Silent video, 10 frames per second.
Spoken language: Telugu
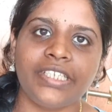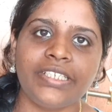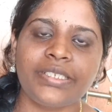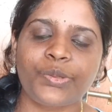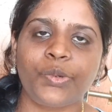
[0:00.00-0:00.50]

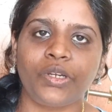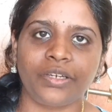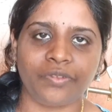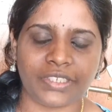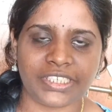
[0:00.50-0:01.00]
జస్ట్
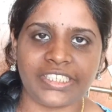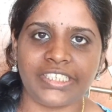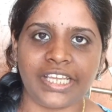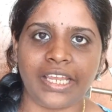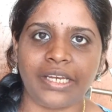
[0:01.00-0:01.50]
వాటర్
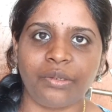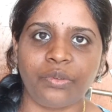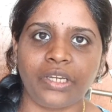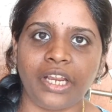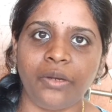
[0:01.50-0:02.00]
ఫాస్టింగ్
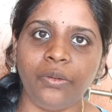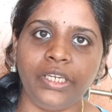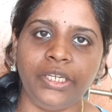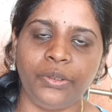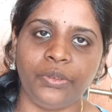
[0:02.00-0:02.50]
చేయాలనుకుంటున్నాను
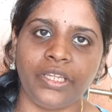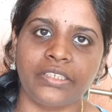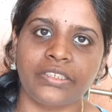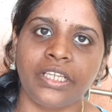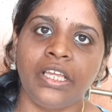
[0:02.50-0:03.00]
ఈ టూ
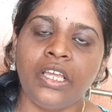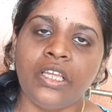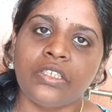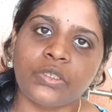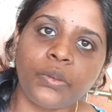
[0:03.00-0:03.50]
డేస్
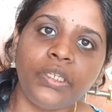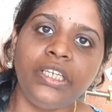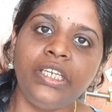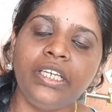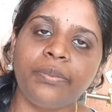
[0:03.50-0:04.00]
సో
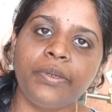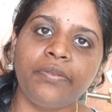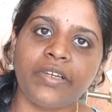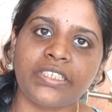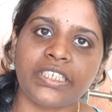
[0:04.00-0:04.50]
ఈ
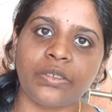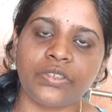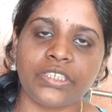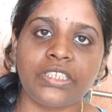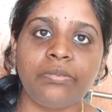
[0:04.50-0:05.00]
లిక్విడ్
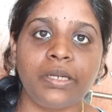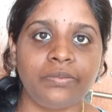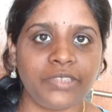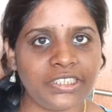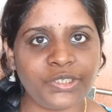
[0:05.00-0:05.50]
ఫాస్టింగ్ వచ్చేసి
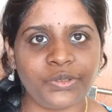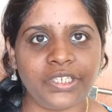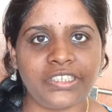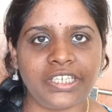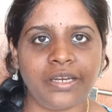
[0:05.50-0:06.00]
మనం జస్ట్ టూ
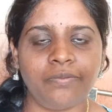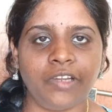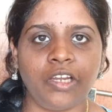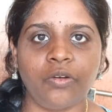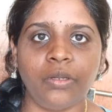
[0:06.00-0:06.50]
డేస్ చేయడం
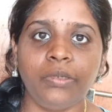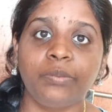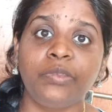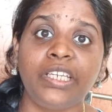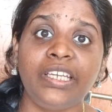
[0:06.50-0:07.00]
వల్ల కూడా
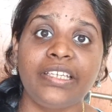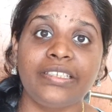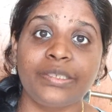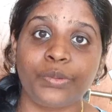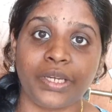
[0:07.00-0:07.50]
మనం త్రీ
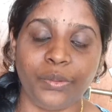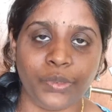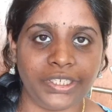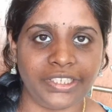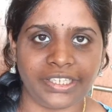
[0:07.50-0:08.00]
కేజీస్
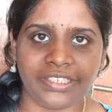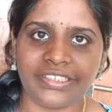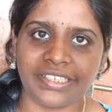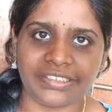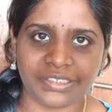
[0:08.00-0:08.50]
వరకు వెయిట్
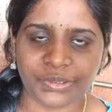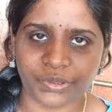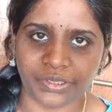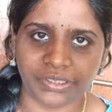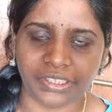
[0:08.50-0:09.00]
తగ్గే ఛాన్సెస్
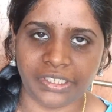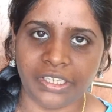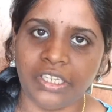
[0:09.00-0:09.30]
ఉంటుంది